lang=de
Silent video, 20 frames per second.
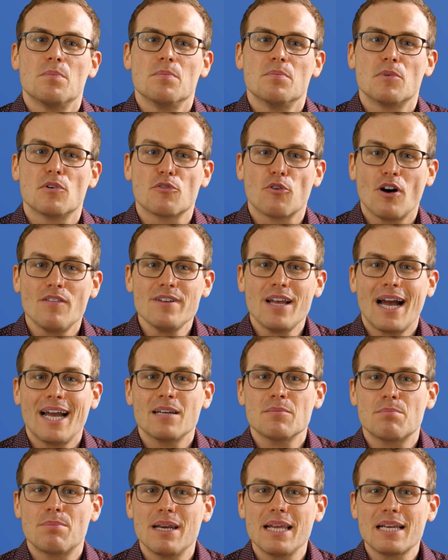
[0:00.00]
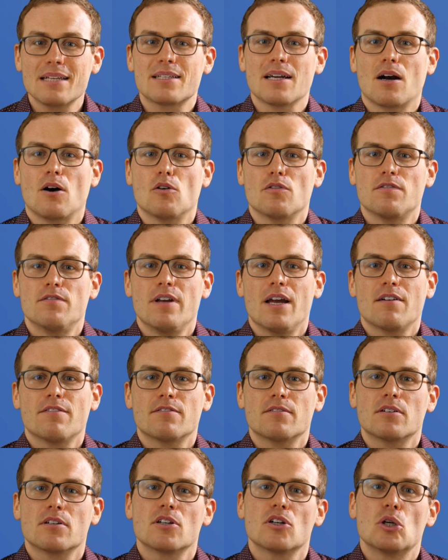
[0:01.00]
Bevor wir einen Blick darauf
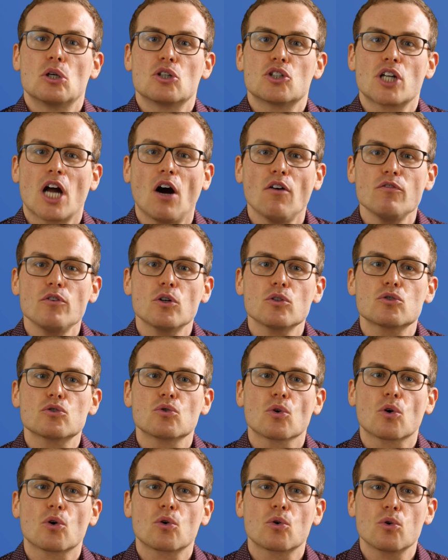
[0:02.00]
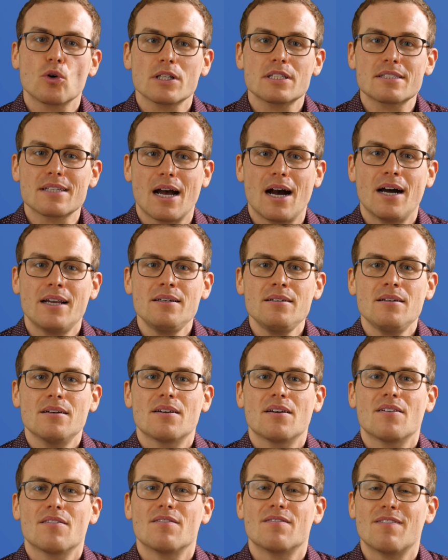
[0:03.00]
werfen, schauen wir uns noch kurz
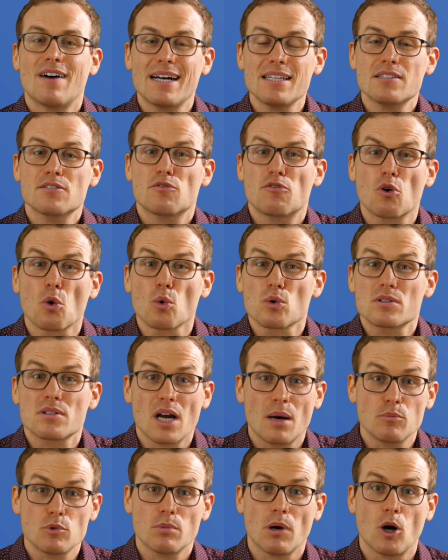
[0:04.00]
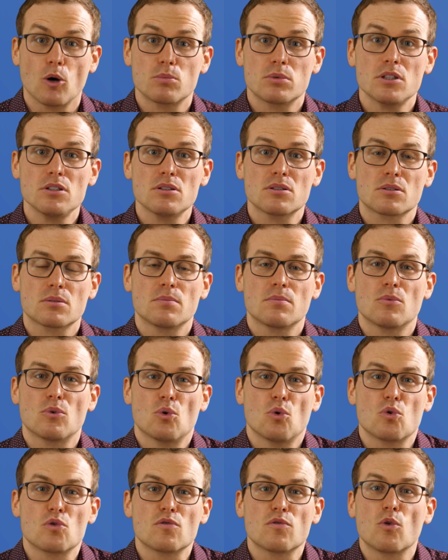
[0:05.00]
an, was Flohsamen überhaupt ist
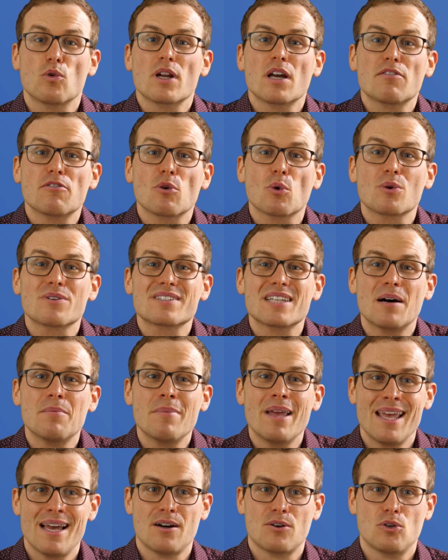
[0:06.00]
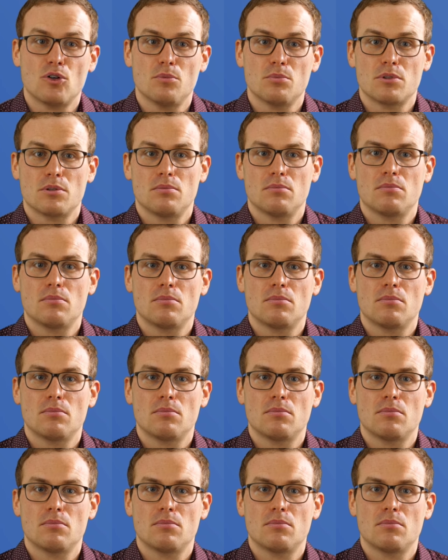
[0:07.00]
und wo der Flohsamen herkommt.